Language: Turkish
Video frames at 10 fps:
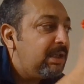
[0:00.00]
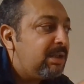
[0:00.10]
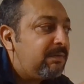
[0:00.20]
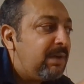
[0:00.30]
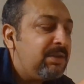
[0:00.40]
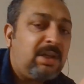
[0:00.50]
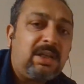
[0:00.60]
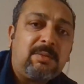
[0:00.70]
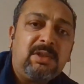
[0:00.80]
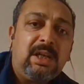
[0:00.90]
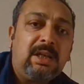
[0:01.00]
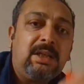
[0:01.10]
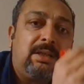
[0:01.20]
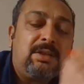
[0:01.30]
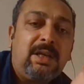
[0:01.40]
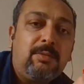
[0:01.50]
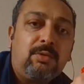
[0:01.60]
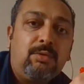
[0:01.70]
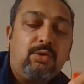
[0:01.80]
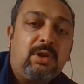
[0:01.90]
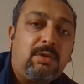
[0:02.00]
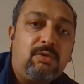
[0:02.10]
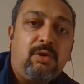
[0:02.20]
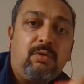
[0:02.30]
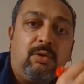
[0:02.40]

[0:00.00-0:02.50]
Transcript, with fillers: İrfan Can gibi direkt yazacağımız oyuncular olacak.